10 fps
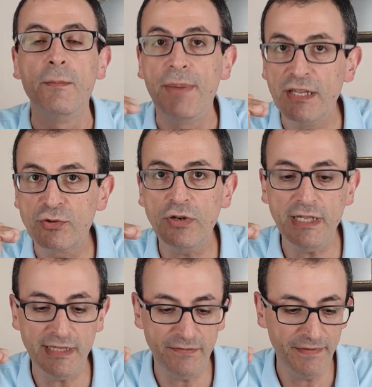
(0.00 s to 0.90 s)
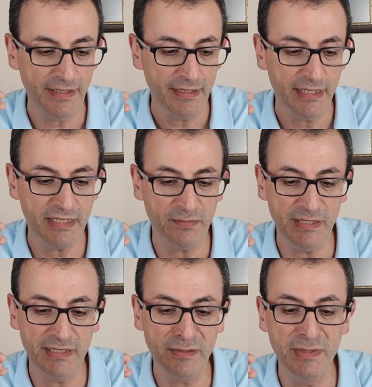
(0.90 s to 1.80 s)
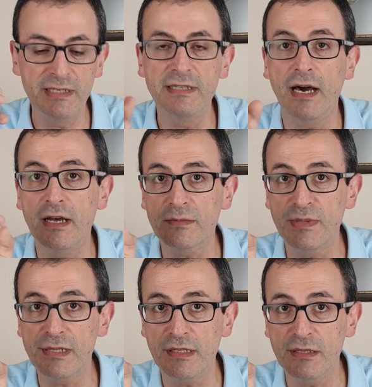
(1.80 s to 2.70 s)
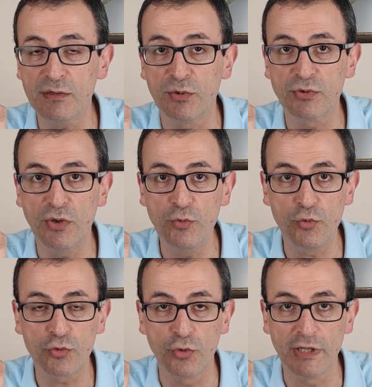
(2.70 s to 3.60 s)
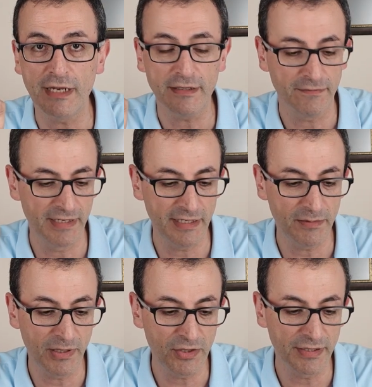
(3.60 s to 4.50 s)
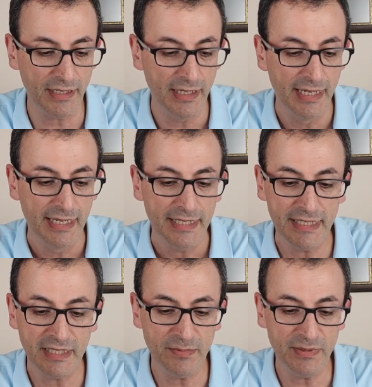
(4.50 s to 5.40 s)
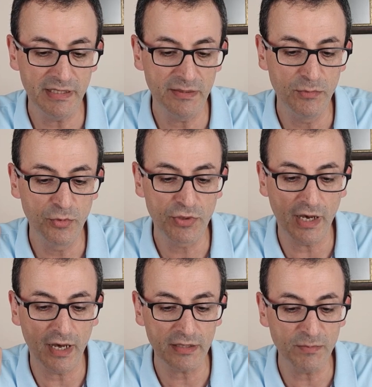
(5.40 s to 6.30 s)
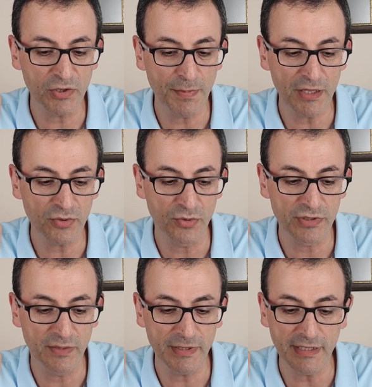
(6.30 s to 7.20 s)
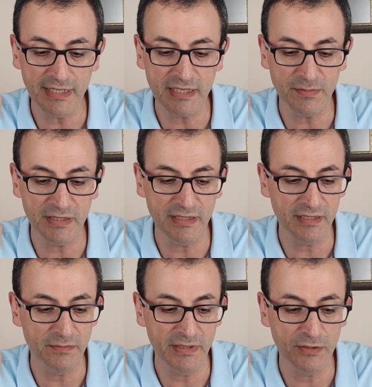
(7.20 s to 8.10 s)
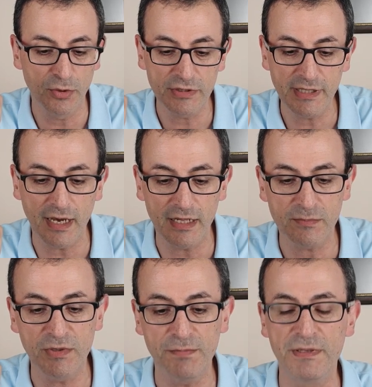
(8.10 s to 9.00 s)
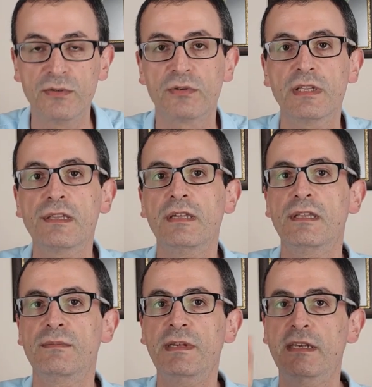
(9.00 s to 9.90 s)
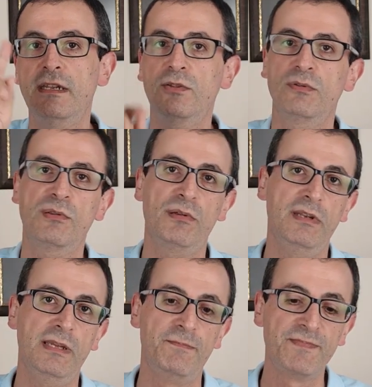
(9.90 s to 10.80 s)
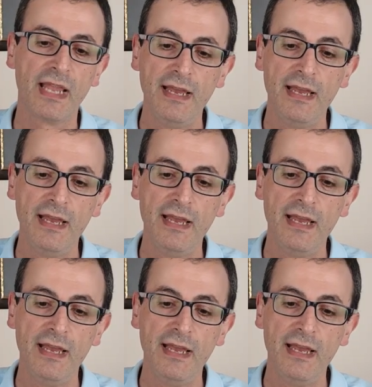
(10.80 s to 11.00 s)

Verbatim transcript: Petrol hedefi 2022'de 68.3 dolar varil başına, 2023'te 65.1, 2024'te 61.8. Bir kere şunu söyleyeyim.